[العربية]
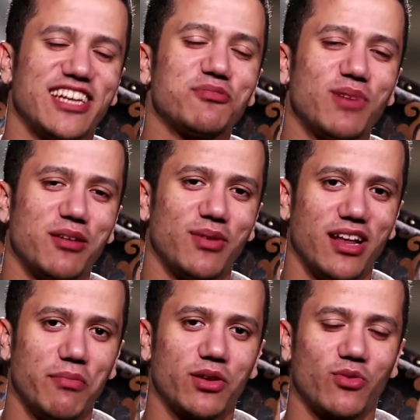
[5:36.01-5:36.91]
اتملى
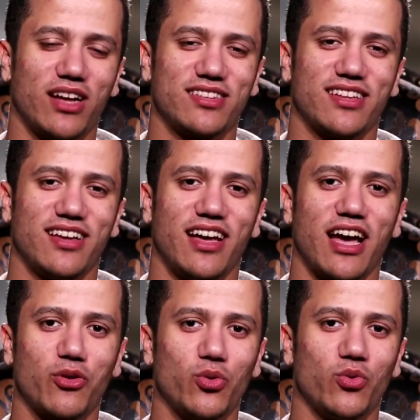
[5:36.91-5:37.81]
باللبن وحتى
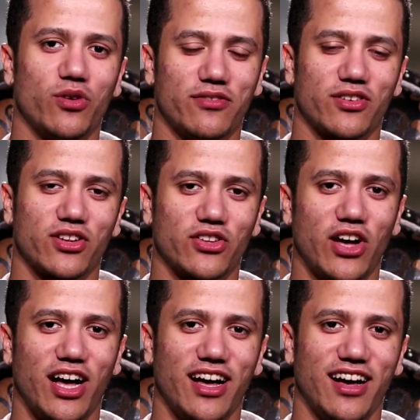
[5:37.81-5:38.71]
اخوه في
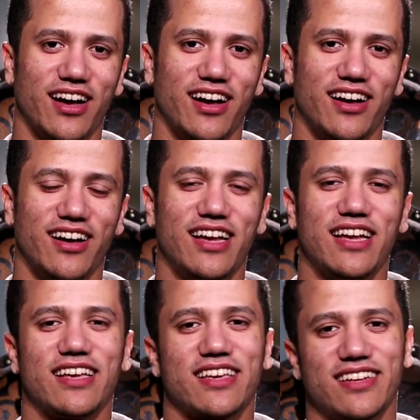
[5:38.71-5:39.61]
الرضاعه
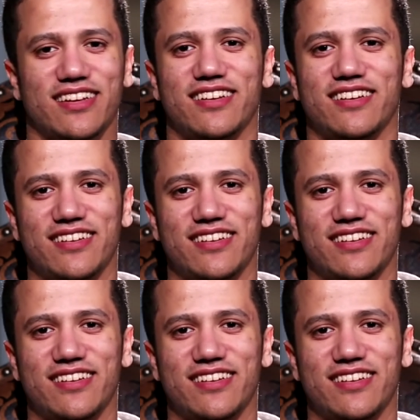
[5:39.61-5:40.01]
كان